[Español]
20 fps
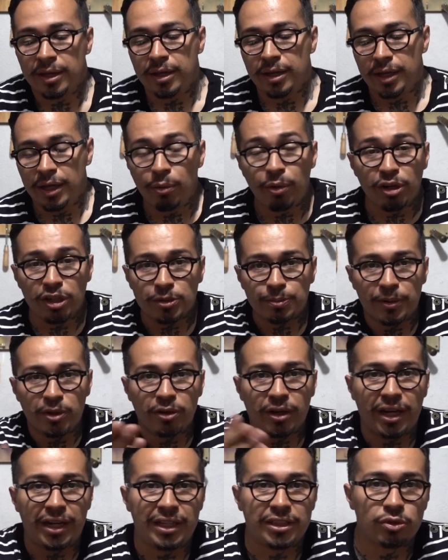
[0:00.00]
Y bueno,
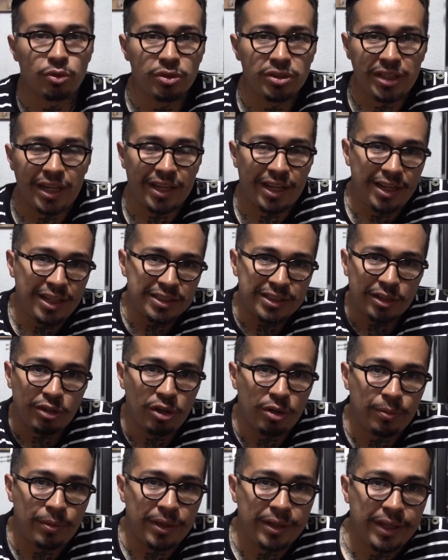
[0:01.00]
espero que les guste, aquí les dejo
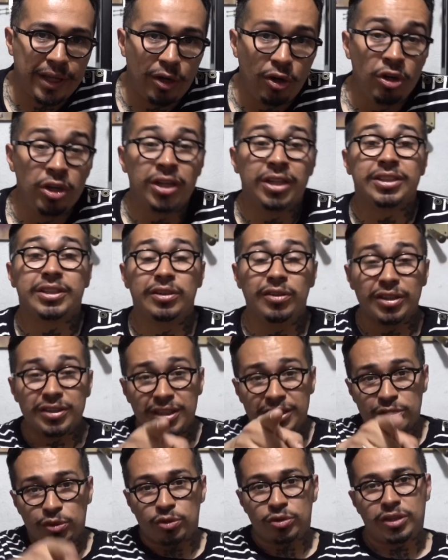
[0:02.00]
el video. Si no se
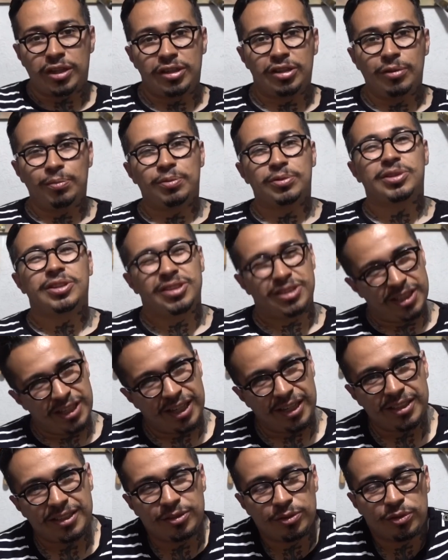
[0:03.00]
han suscrito, pues
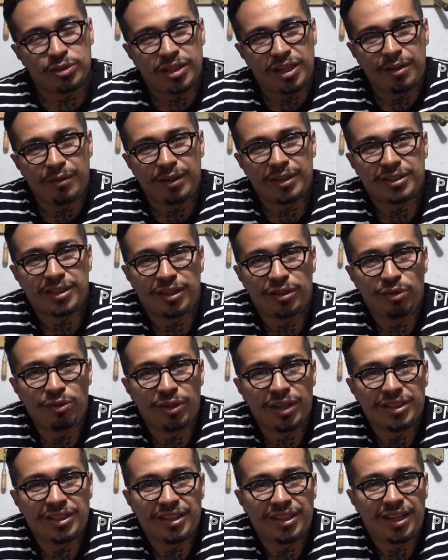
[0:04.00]
sigan, suscríbanse, ¿no?
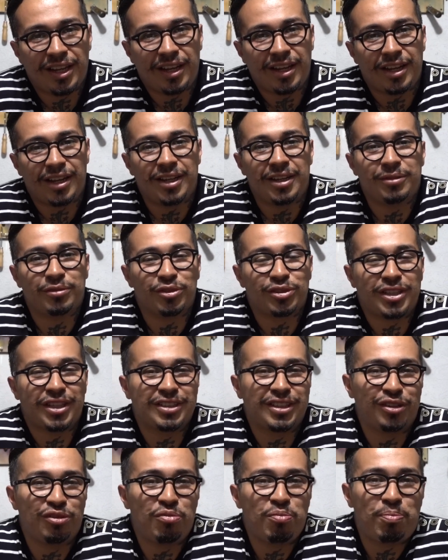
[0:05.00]
Ahora sí que nos
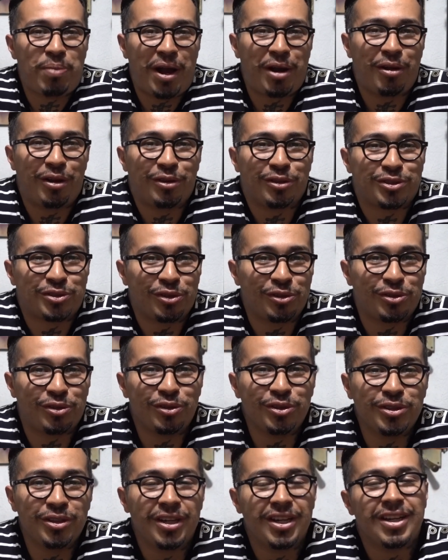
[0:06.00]
hacen un par a
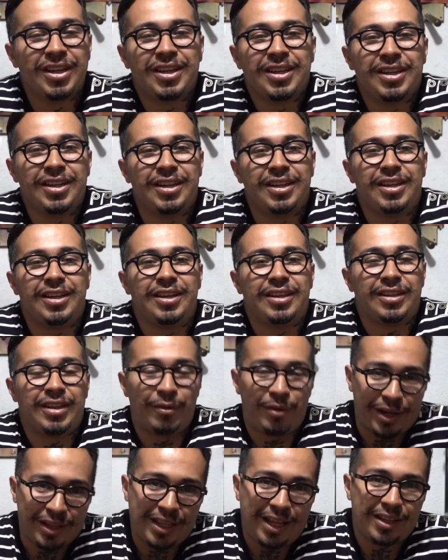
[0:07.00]
nosotros. Y de
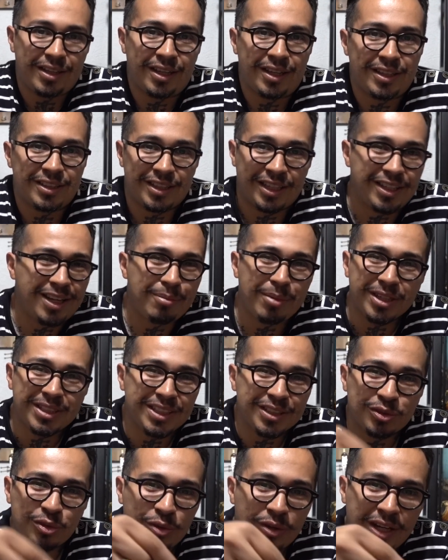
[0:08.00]
verdad, nada más
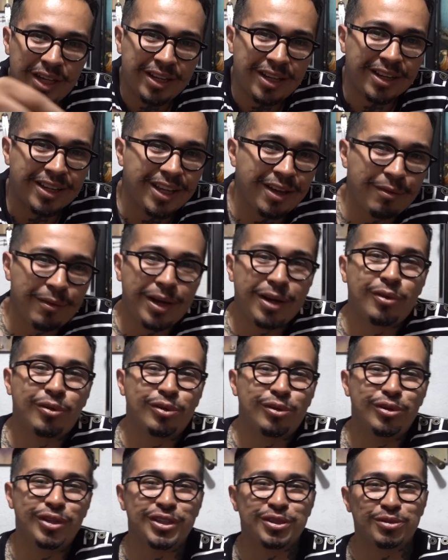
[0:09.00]
es un clic aquí abajo,
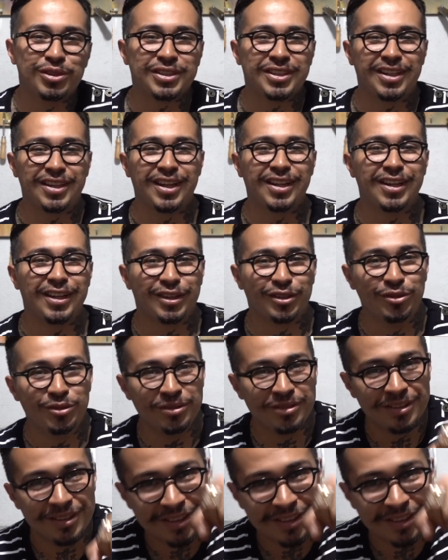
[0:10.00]
no les cuesta nada, ¿no?